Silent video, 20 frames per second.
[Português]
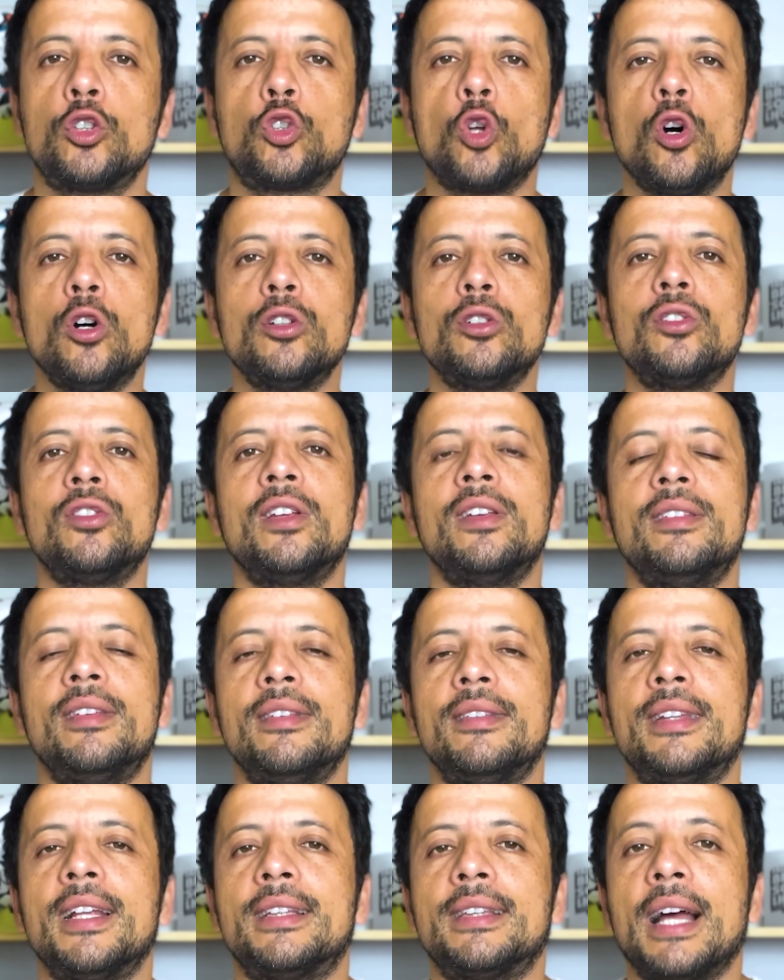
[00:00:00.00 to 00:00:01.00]
todos esses
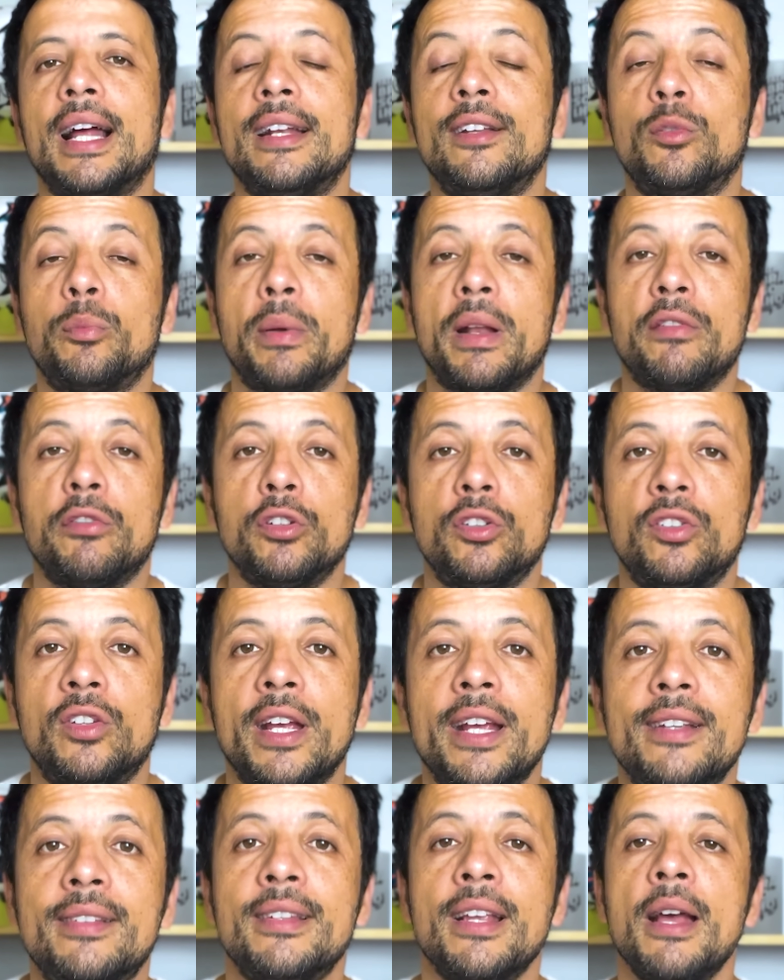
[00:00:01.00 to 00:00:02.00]
detalhes para
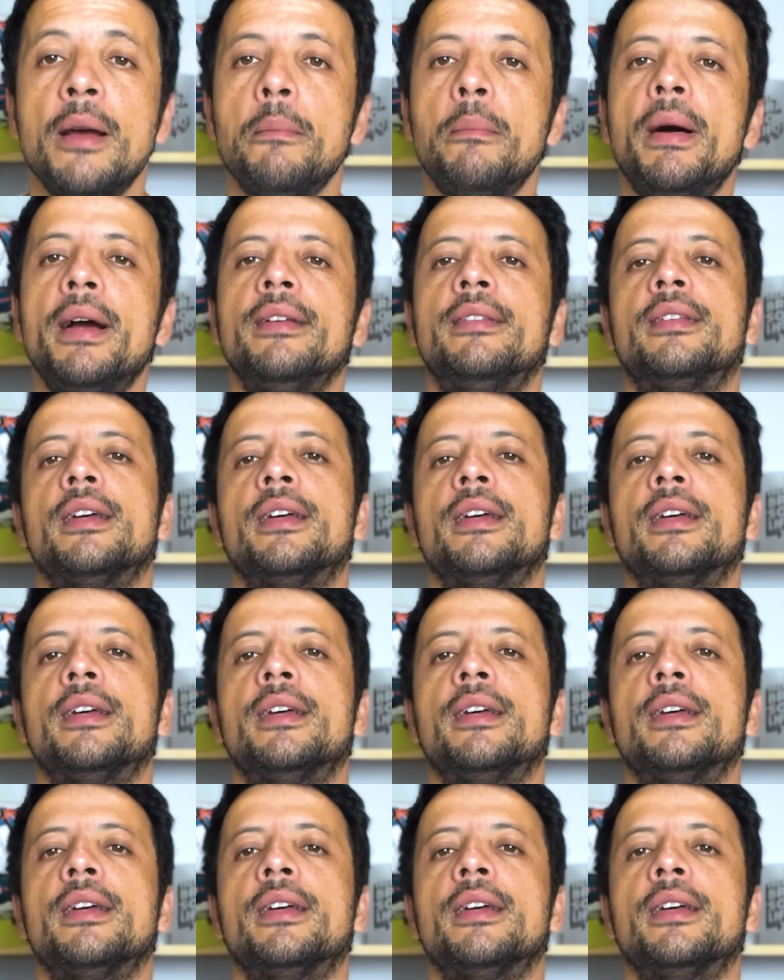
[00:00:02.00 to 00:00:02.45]
vocês, mas